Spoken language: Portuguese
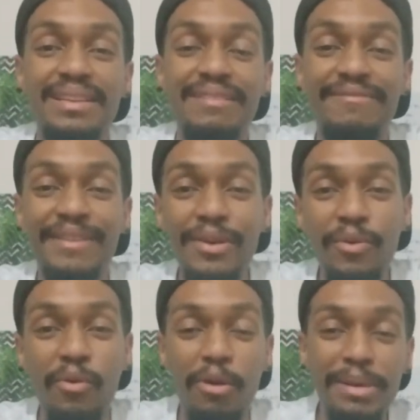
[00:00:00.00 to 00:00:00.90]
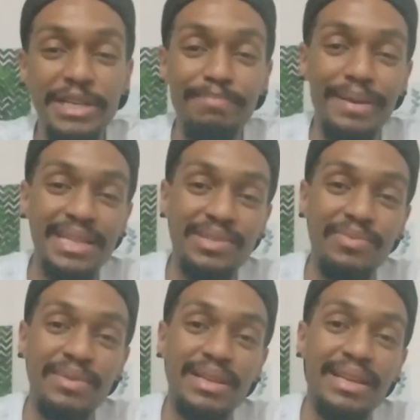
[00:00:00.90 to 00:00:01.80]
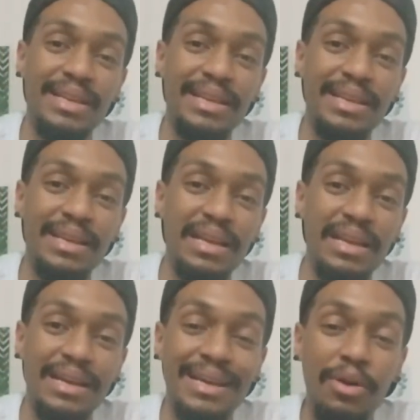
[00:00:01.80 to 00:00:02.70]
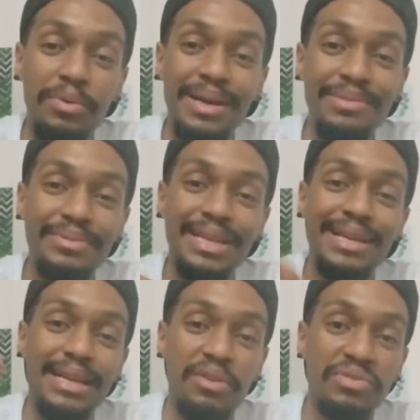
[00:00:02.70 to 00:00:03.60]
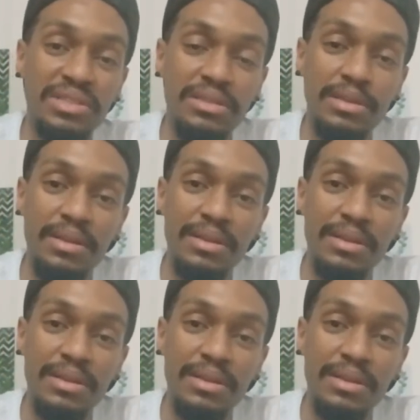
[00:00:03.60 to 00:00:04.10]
e ver o Robert Pattinson é, galgando degraus